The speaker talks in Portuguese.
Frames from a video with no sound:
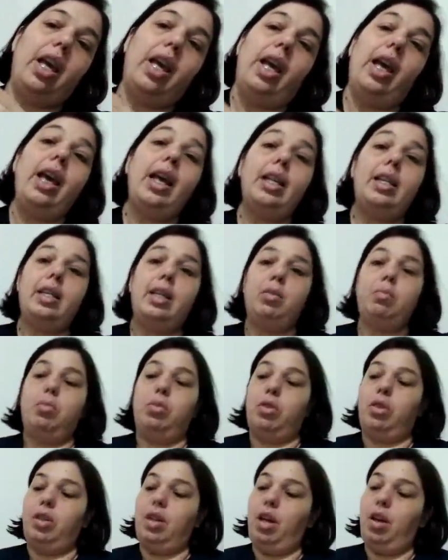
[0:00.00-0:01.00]
Esse
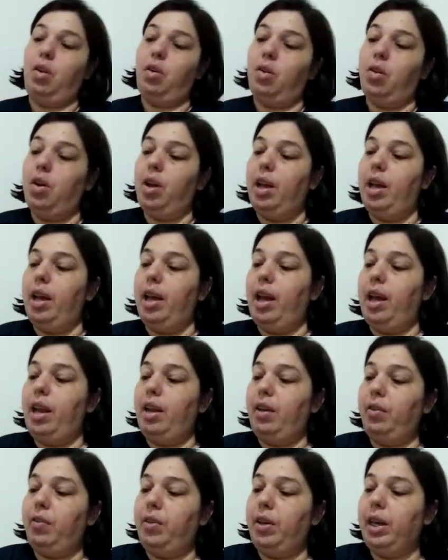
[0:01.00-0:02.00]
museu,
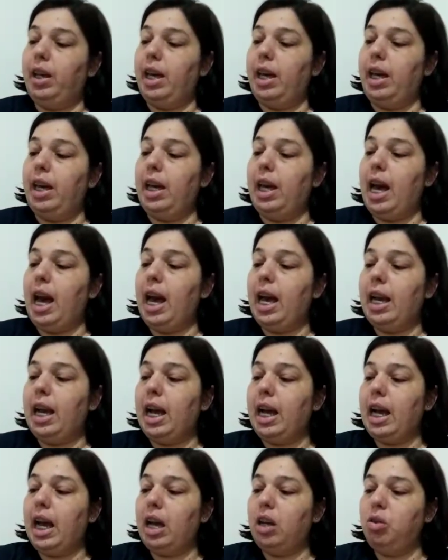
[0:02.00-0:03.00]
ele fica em
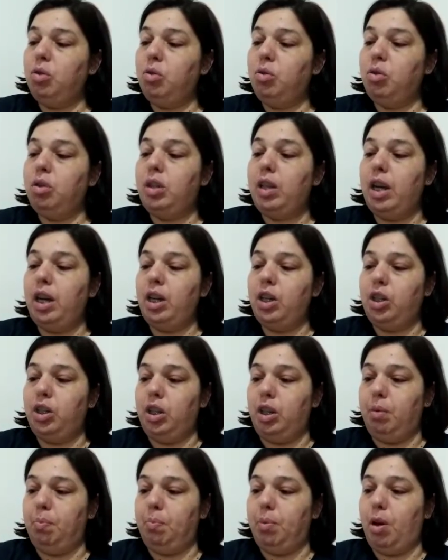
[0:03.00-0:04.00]
Aracaju,
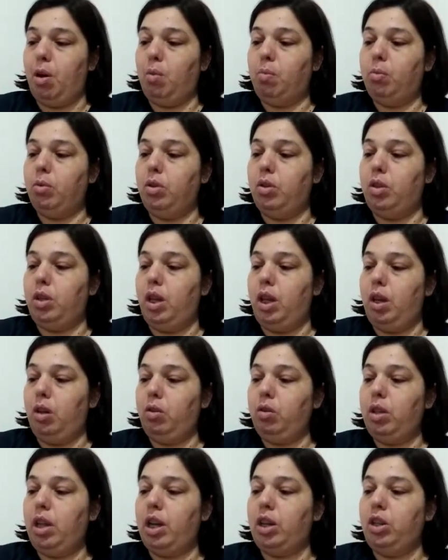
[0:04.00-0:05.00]
Sergipe, é o
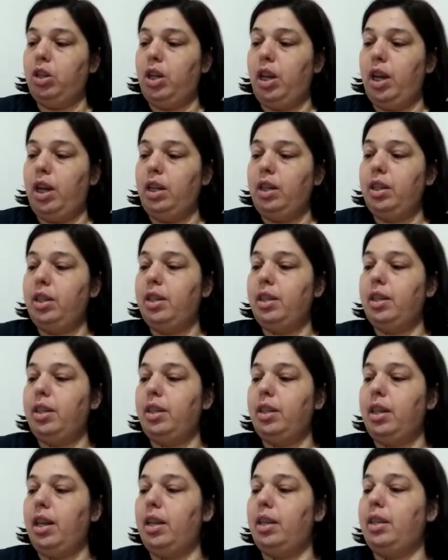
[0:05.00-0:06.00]
Museu da Gente
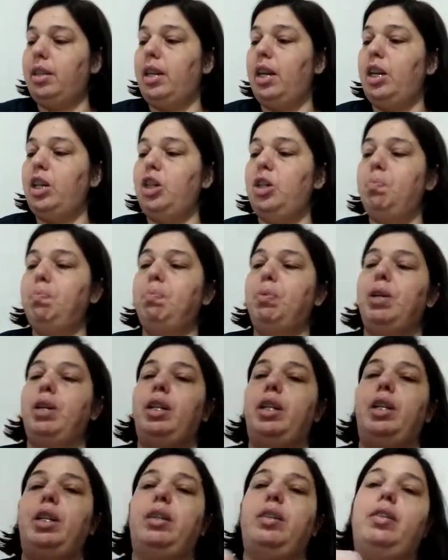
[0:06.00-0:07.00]
eh,
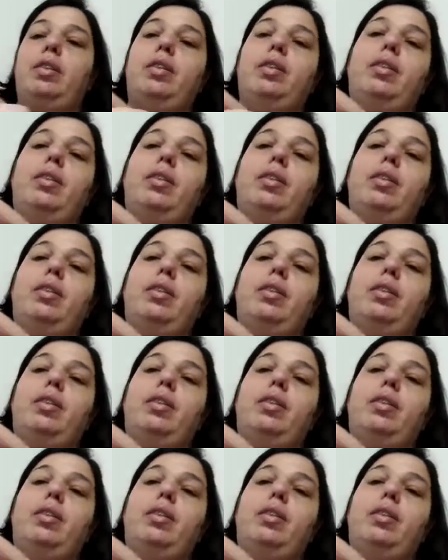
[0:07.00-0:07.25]
Sergipana.